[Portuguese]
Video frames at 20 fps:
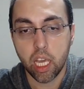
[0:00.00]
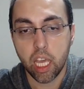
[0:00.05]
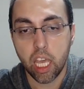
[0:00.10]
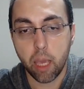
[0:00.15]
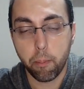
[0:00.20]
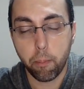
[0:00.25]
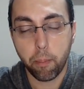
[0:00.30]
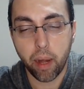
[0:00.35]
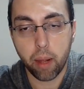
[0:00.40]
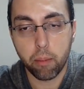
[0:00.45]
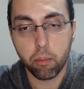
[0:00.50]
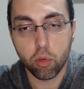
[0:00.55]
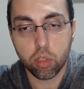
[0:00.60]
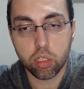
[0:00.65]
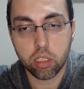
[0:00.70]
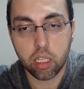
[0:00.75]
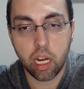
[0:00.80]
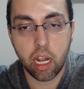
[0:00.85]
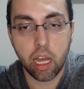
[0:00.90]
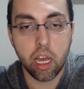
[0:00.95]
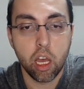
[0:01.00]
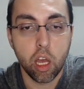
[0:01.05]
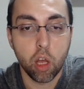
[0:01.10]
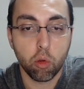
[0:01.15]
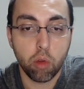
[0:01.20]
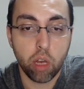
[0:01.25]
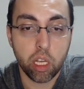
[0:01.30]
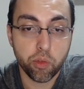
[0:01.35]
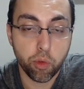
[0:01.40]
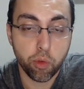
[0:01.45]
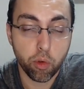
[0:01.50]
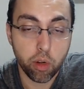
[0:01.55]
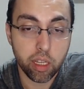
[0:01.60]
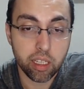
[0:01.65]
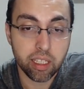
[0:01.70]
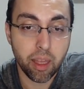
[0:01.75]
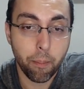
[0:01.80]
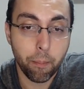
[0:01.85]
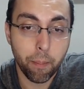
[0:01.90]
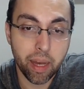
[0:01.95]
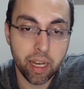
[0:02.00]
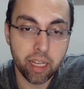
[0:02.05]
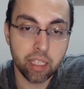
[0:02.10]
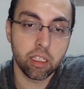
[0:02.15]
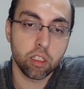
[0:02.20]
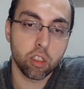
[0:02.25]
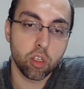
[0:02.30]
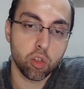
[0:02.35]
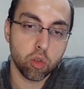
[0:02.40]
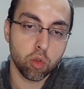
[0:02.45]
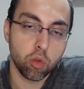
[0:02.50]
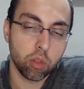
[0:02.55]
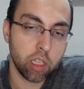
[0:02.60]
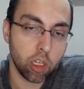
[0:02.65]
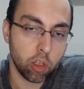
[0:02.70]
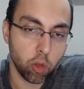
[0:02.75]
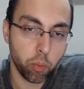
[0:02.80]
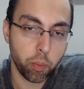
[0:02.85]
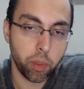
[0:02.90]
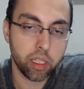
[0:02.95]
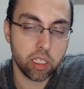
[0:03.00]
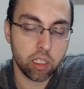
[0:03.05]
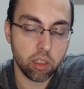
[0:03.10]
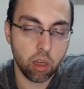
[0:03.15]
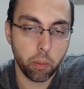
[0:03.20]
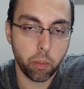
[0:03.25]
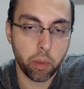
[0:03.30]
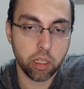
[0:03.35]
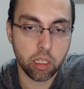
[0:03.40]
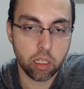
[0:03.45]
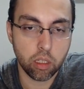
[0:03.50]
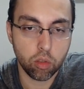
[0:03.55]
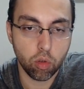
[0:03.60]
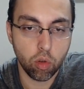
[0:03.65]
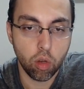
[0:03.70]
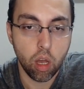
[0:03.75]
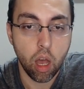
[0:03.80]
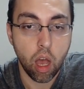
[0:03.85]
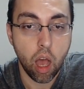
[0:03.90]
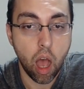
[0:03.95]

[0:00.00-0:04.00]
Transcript: e para mostrar quais foram as demandas de jogo que a competição apresentou